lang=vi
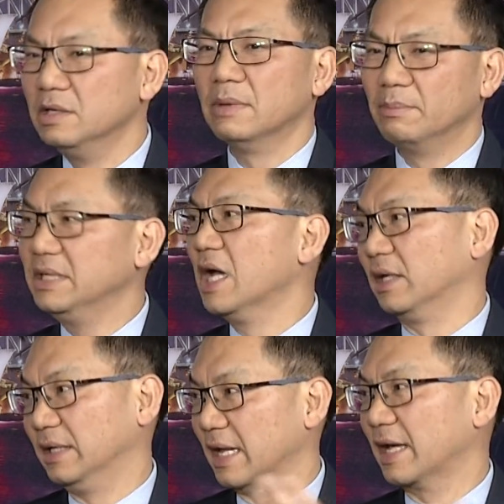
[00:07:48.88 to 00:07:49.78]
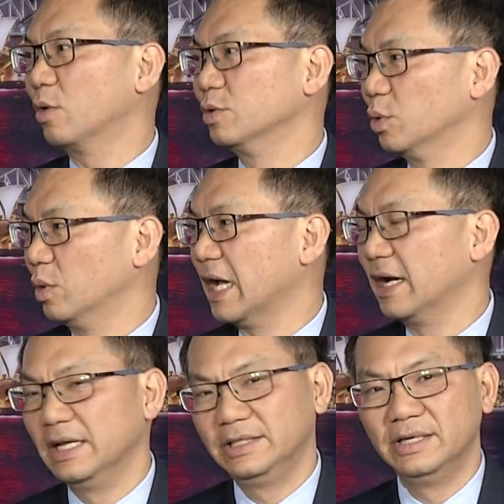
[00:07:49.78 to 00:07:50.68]
nhưng mà bây giờ thì là cái con số
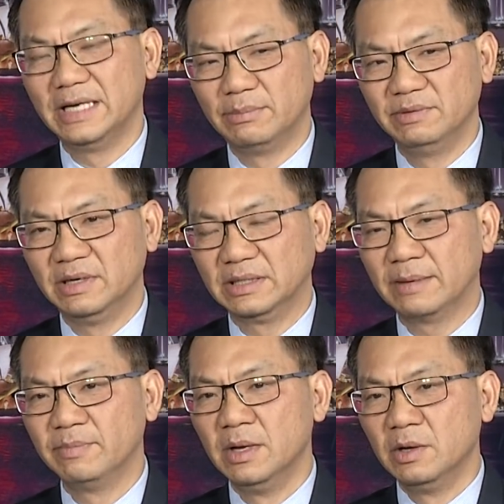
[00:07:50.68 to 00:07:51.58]
đang lên trên 50%.